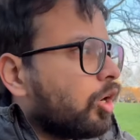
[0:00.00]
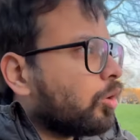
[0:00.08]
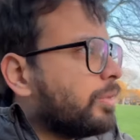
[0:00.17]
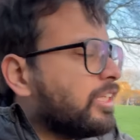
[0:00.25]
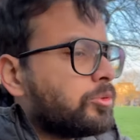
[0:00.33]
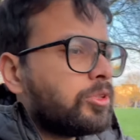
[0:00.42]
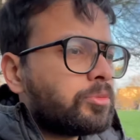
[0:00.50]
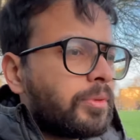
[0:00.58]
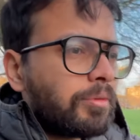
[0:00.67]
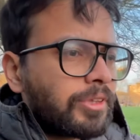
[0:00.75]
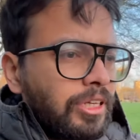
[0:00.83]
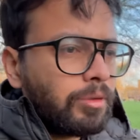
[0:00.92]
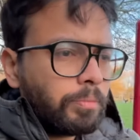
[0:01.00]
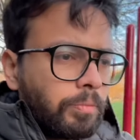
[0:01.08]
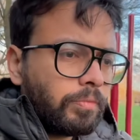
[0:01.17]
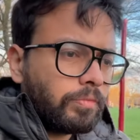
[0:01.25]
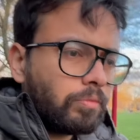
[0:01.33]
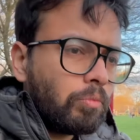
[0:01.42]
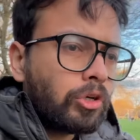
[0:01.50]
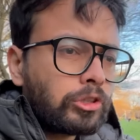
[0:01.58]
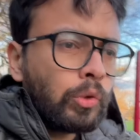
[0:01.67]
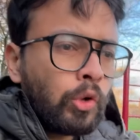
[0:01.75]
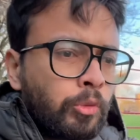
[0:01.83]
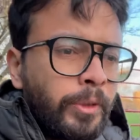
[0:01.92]
और बीच बीच में मतलब
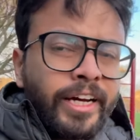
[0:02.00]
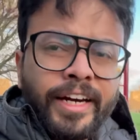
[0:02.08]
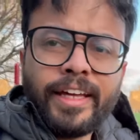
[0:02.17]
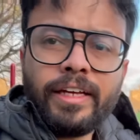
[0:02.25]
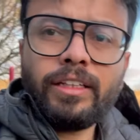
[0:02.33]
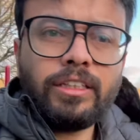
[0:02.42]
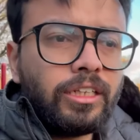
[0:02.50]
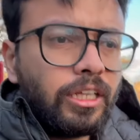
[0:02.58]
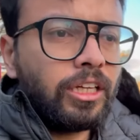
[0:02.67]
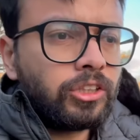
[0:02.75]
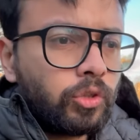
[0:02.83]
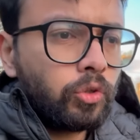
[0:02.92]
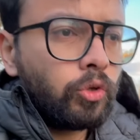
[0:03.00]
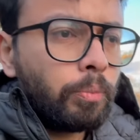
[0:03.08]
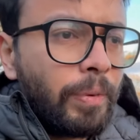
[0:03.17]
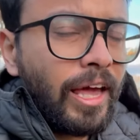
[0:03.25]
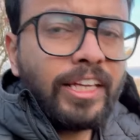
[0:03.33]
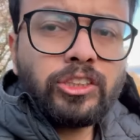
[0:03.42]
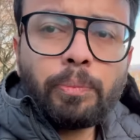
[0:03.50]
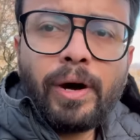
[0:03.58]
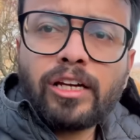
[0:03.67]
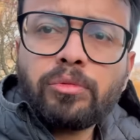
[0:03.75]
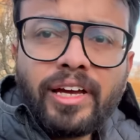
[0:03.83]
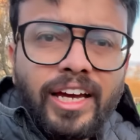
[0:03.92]
बहुत लोग भी खड़े हैं तो पहले जो
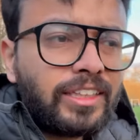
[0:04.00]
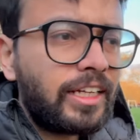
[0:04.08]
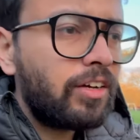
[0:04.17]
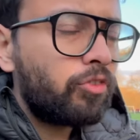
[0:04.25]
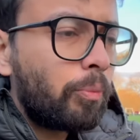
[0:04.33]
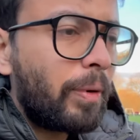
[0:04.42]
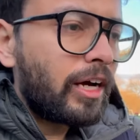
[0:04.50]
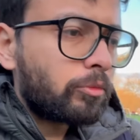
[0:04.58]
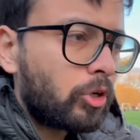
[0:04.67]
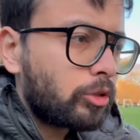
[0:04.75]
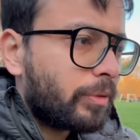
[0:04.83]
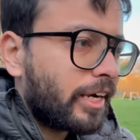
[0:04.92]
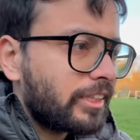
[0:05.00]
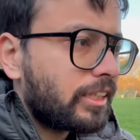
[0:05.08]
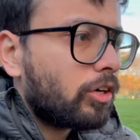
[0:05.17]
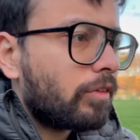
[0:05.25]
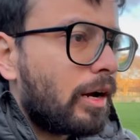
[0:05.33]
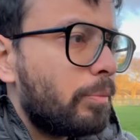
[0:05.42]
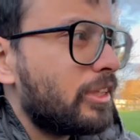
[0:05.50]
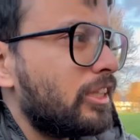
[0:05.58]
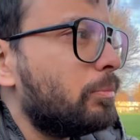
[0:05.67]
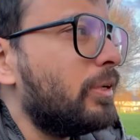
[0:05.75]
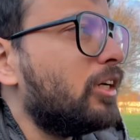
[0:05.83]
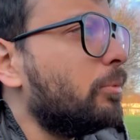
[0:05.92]
पार्क में गया था ना वो पार्क बहुत बड़ा था और वहाँ पे
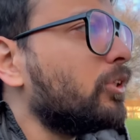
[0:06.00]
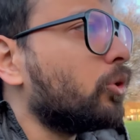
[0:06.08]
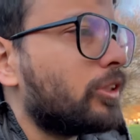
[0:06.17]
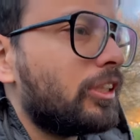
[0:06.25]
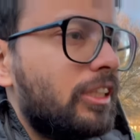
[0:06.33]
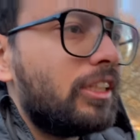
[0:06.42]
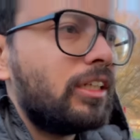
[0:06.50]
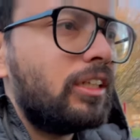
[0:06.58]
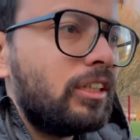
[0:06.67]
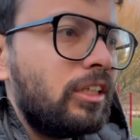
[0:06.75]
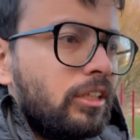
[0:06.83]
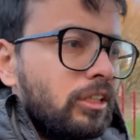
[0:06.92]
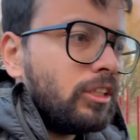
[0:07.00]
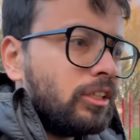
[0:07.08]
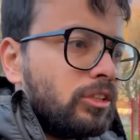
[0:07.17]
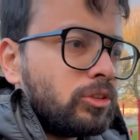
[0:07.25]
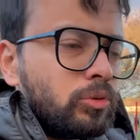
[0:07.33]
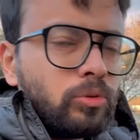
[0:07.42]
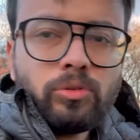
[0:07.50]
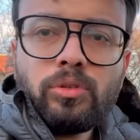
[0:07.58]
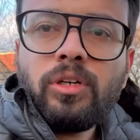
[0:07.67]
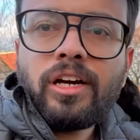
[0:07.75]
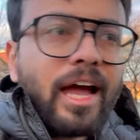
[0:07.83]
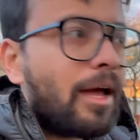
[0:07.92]
इतनी भीड़ भी नहीं होती थी तो
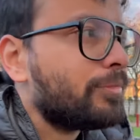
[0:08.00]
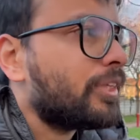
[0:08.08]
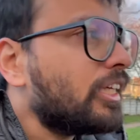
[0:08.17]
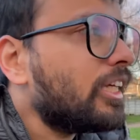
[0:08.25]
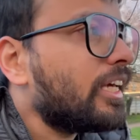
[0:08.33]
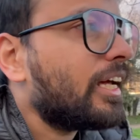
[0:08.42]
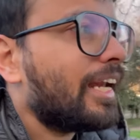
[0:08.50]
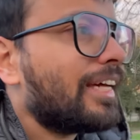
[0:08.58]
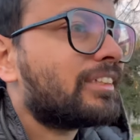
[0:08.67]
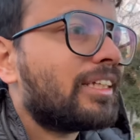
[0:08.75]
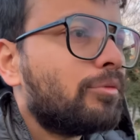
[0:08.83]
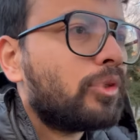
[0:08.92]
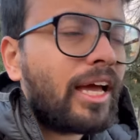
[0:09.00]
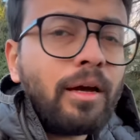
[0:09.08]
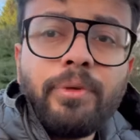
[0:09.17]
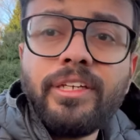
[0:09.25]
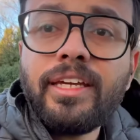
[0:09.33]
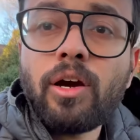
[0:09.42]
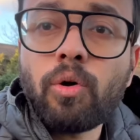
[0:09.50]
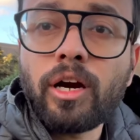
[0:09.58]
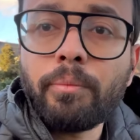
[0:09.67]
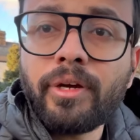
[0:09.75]
आई एम थिंकिंग क्या नेक्स्ट टाइम तो यहाँ पे नहीं आऊँगा